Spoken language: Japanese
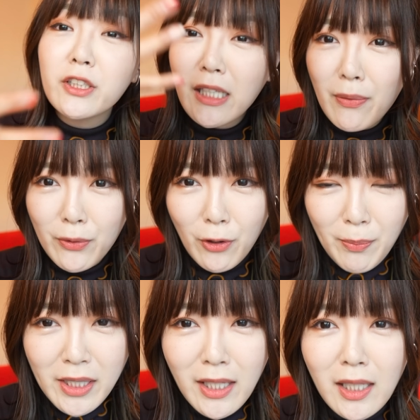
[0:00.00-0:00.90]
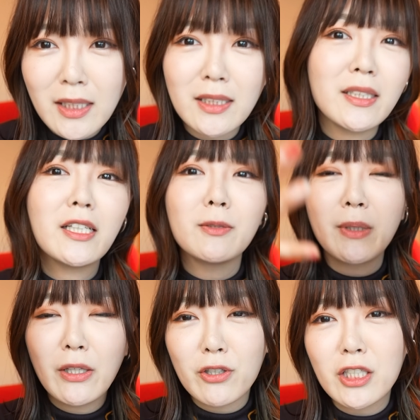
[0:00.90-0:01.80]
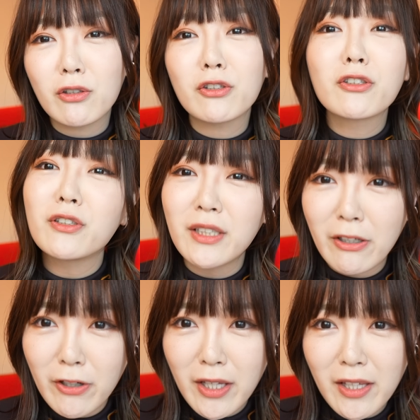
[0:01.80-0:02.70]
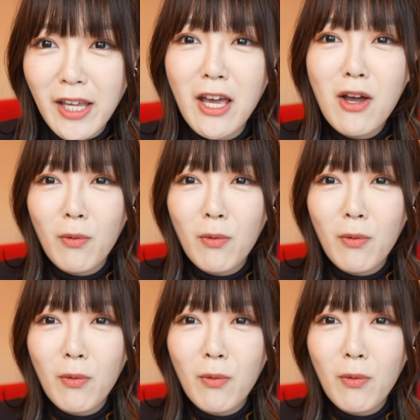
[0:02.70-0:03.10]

スタッフのみんながですね、スプレッドシート作ってくれてて、